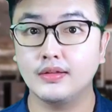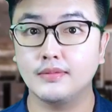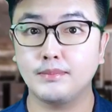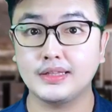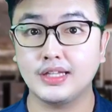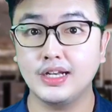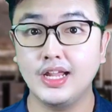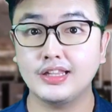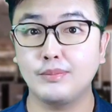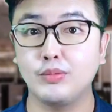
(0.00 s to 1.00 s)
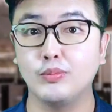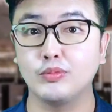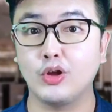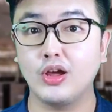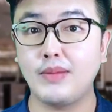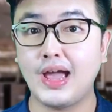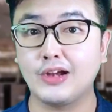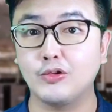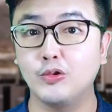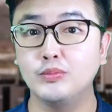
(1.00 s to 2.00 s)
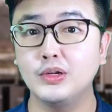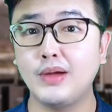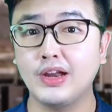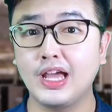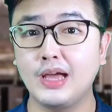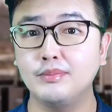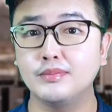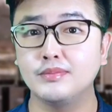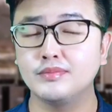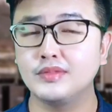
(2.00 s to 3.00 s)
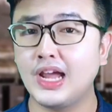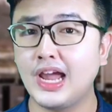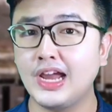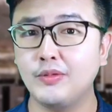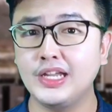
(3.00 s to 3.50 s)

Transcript: ปัดกะเลี่ยงตัดผมร้อยกว่าบาทคุ้มหรือเปล่านะครับยังไงวันนี้